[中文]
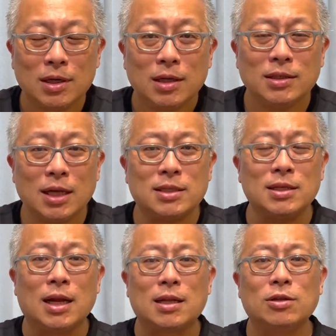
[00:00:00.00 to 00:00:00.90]
你在职
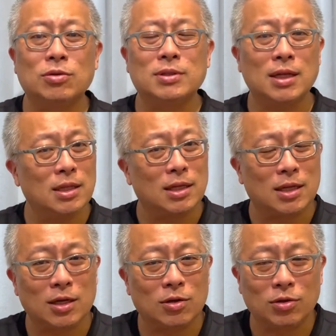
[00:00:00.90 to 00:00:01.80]
场当中真的
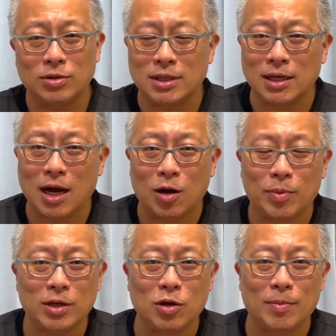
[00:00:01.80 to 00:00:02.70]
能够有几个好
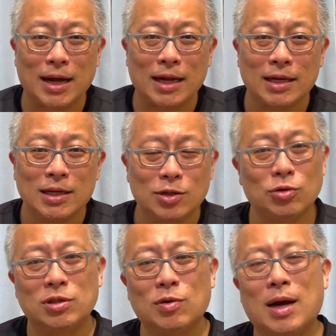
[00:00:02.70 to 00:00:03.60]
朋友吗？
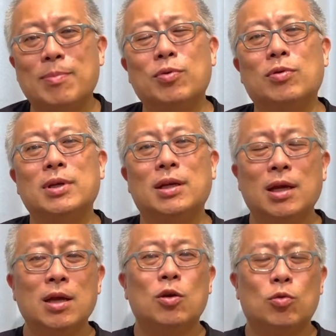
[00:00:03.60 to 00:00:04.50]
说实话不容易。
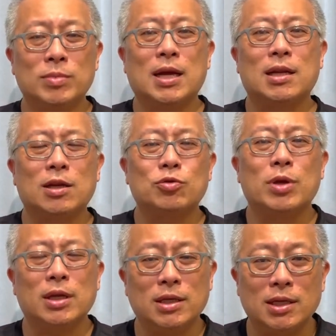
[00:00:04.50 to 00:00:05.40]
我们常常
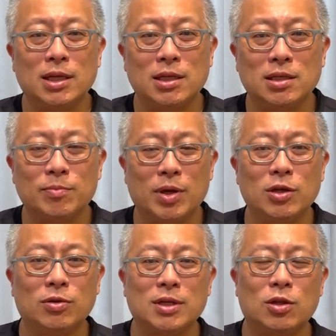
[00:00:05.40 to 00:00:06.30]
劝一些年轻朋
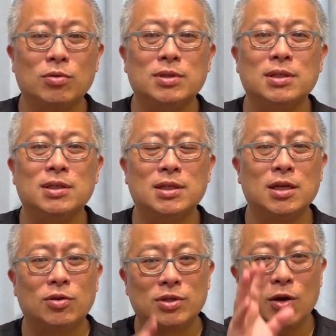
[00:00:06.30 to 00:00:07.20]
友，在同事之间，
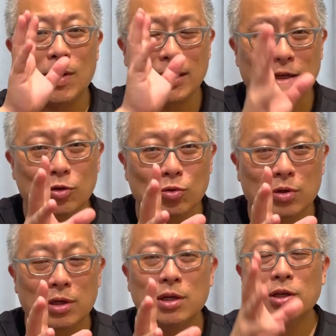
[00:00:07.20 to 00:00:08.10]
有些话能
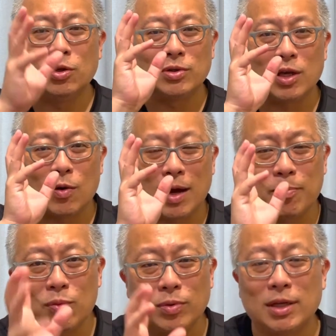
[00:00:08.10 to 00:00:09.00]
说，有些话
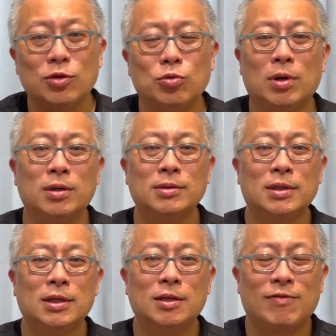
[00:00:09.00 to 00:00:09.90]
不能说。
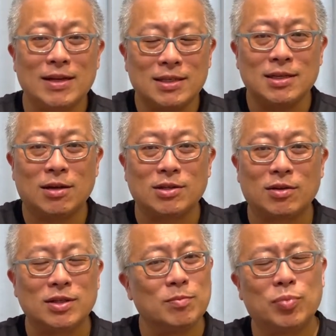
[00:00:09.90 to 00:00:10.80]
凡事要小
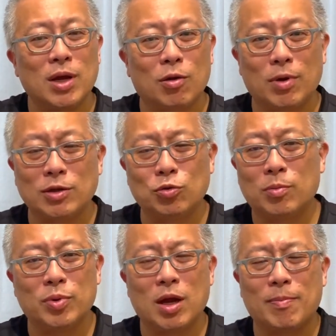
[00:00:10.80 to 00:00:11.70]
心，不要乱说，
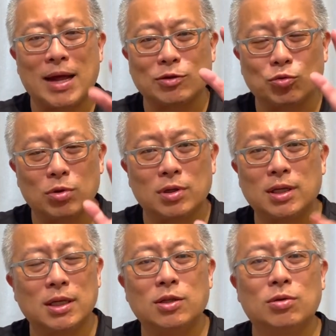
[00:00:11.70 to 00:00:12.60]
不要把所有
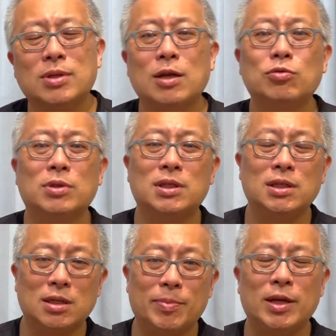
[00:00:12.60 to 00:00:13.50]
的人都当做自己
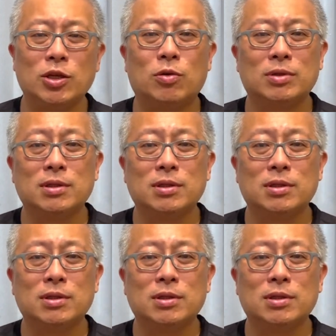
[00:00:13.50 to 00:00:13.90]
的朋友。